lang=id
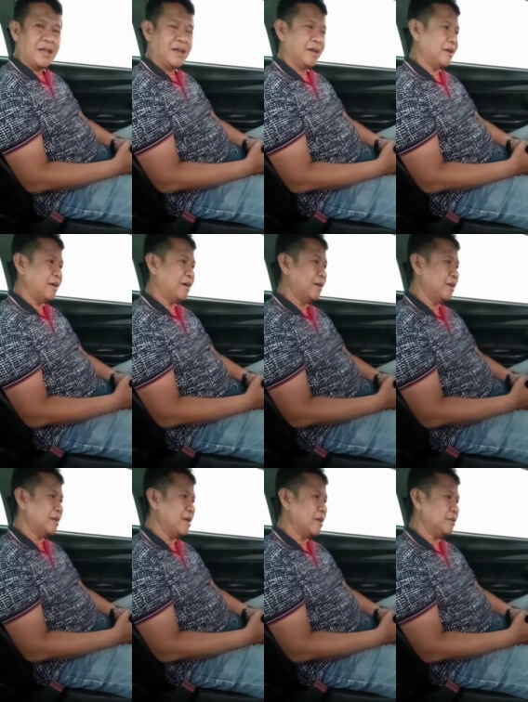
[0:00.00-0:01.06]
uh,
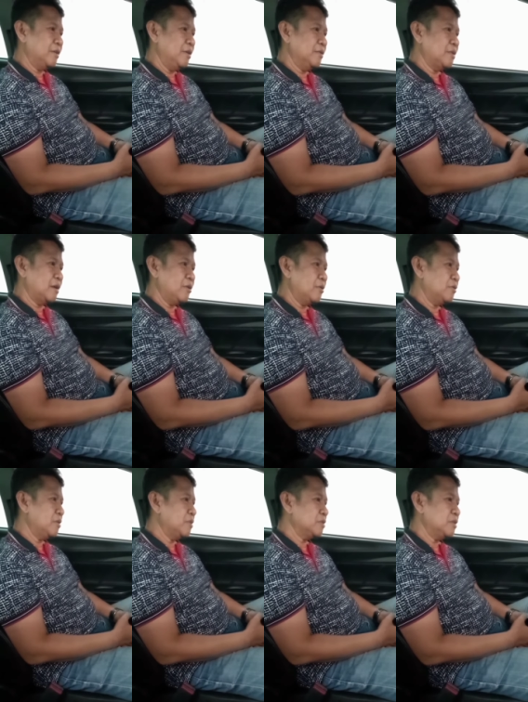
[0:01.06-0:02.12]
karena
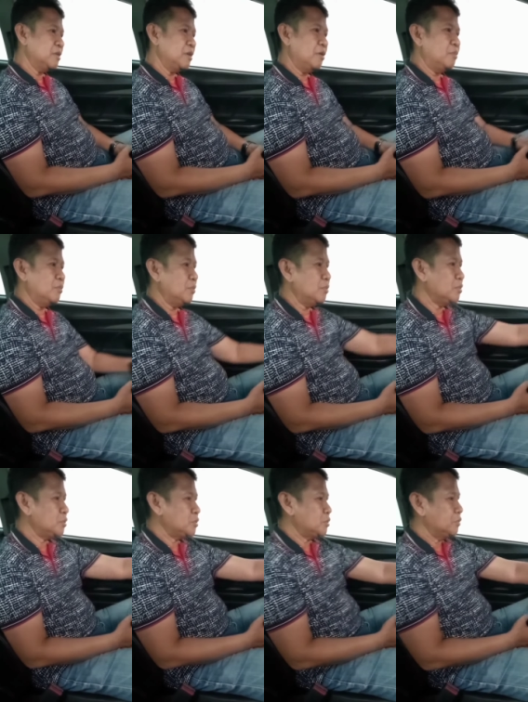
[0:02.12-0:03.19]
interiornya masih
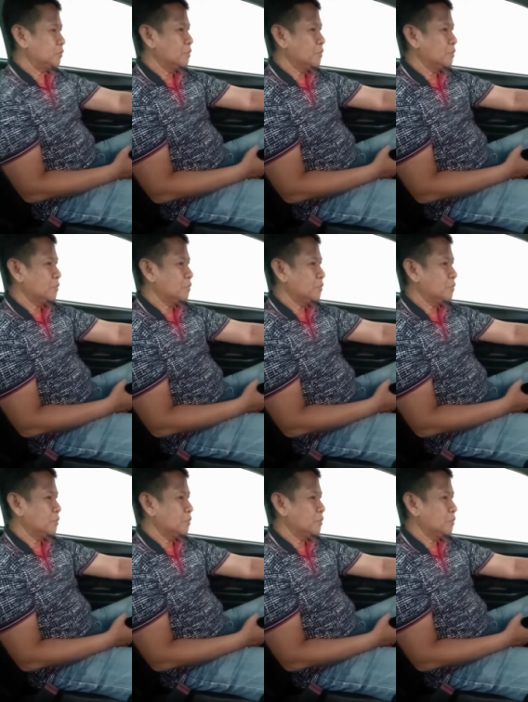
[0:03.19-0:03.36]
mulus,